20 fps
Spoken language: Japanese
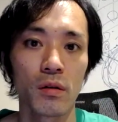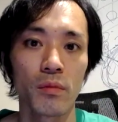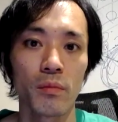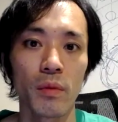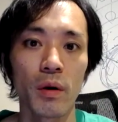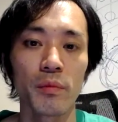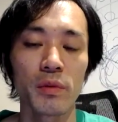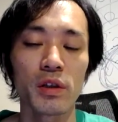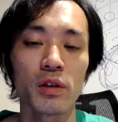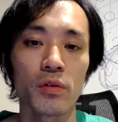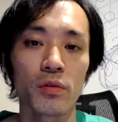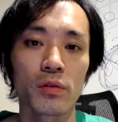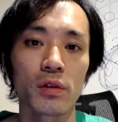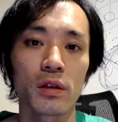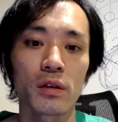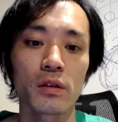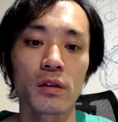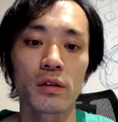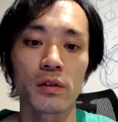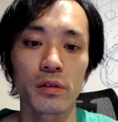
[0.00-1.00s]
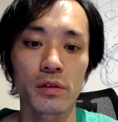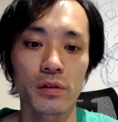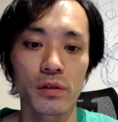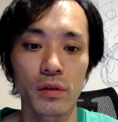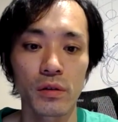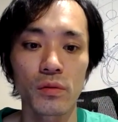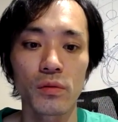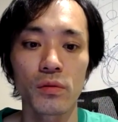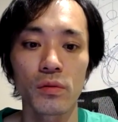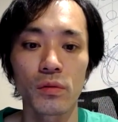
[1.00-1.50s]
まあ、見るようになったんですけ
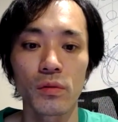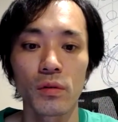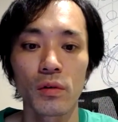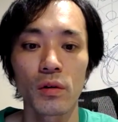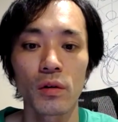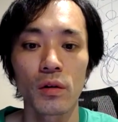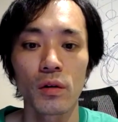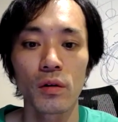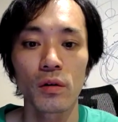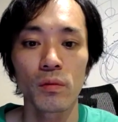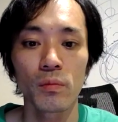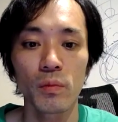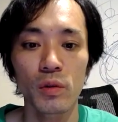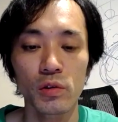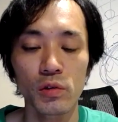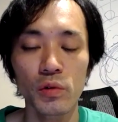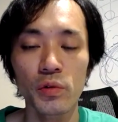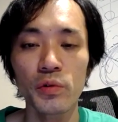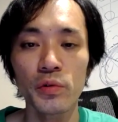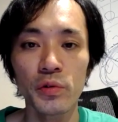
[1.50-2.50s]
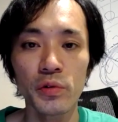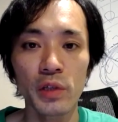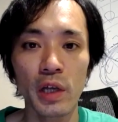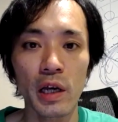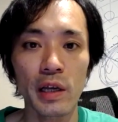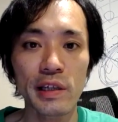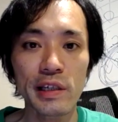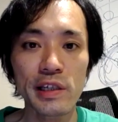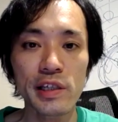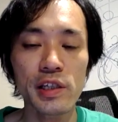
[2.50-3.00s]
ど、まあ、そういうふうな
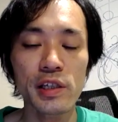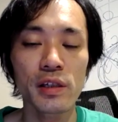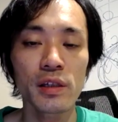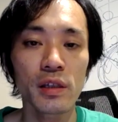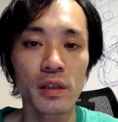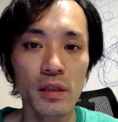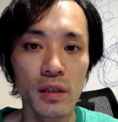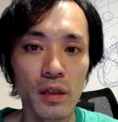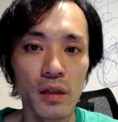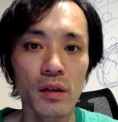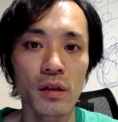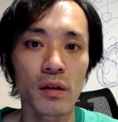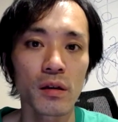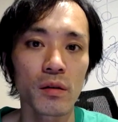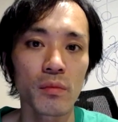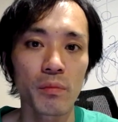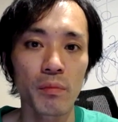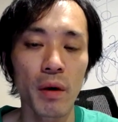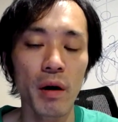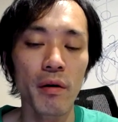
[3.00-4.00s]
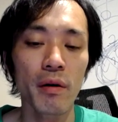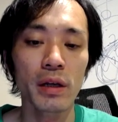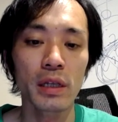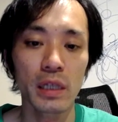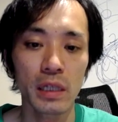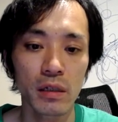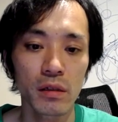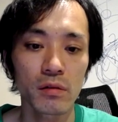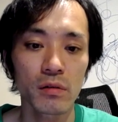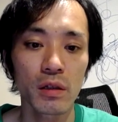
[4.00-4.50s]
意識で周
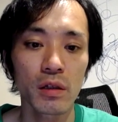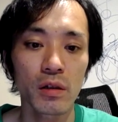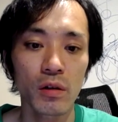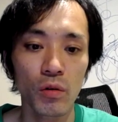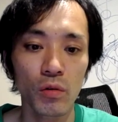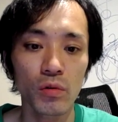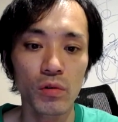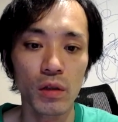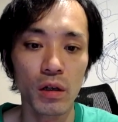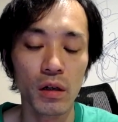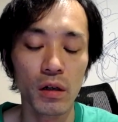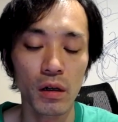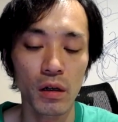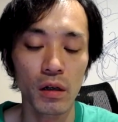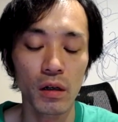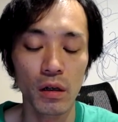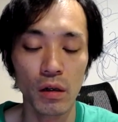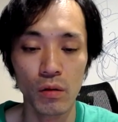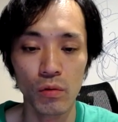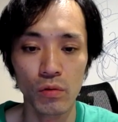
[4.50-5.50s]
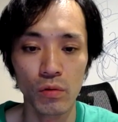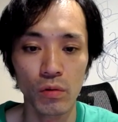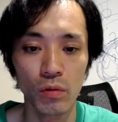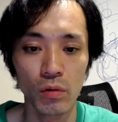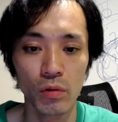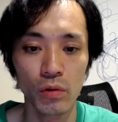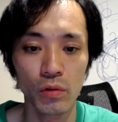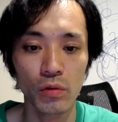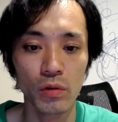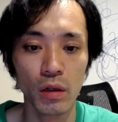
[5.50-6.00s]
り、えー、この中こ
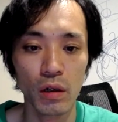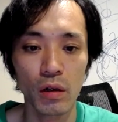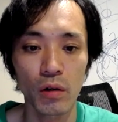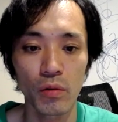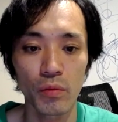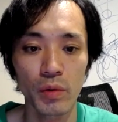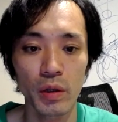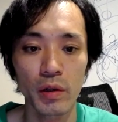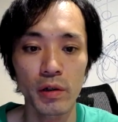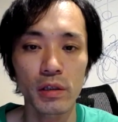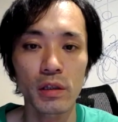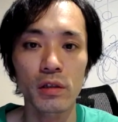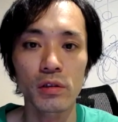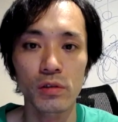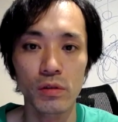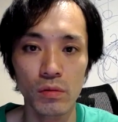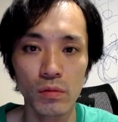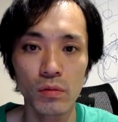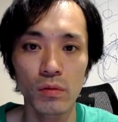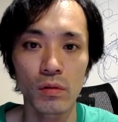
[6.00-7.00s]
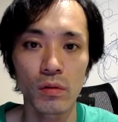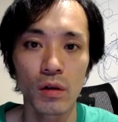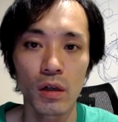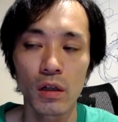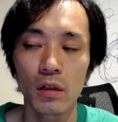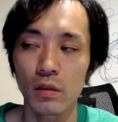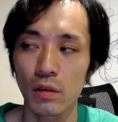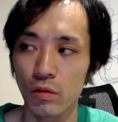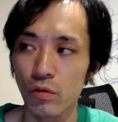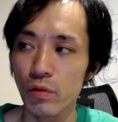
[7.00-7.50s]
の世の中を見渡すと
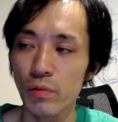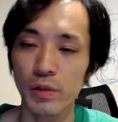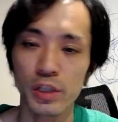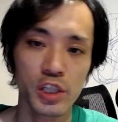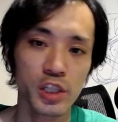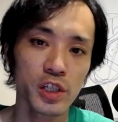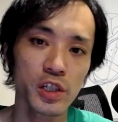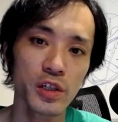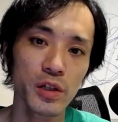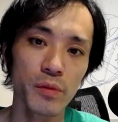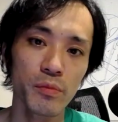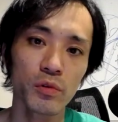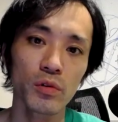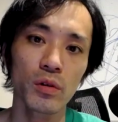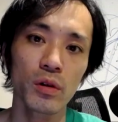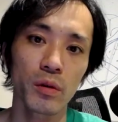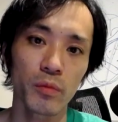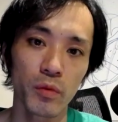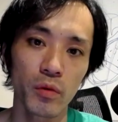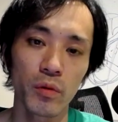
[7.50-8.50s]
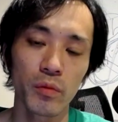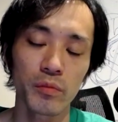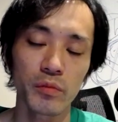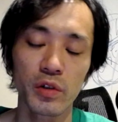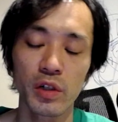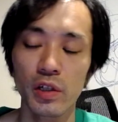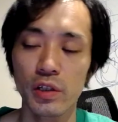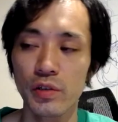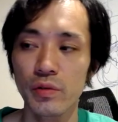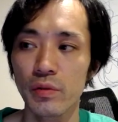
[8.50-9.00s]
例えば CM とかも
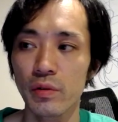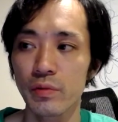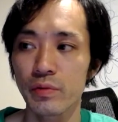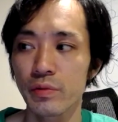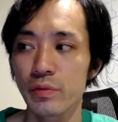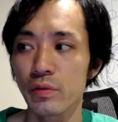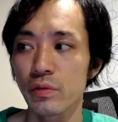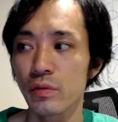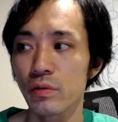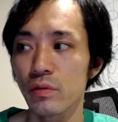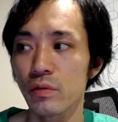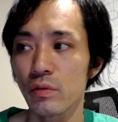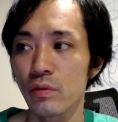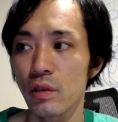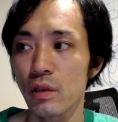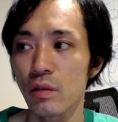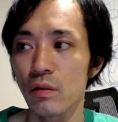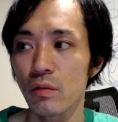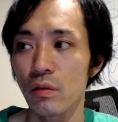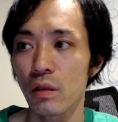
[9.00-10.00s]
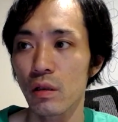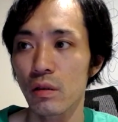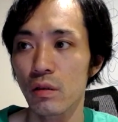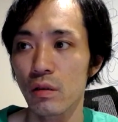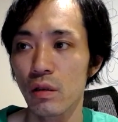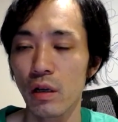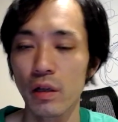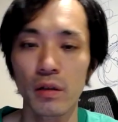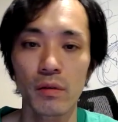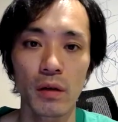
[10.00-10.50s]
昔は普通に
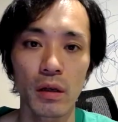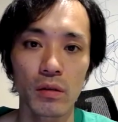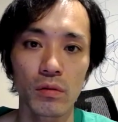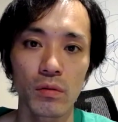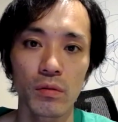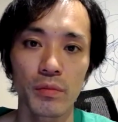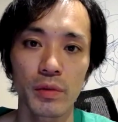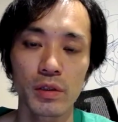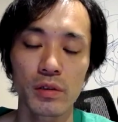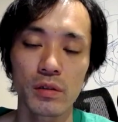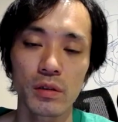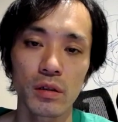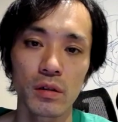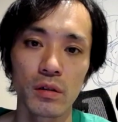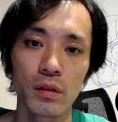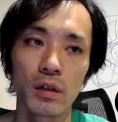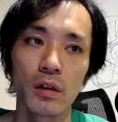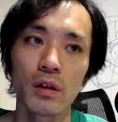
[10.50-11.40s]
たれあの別に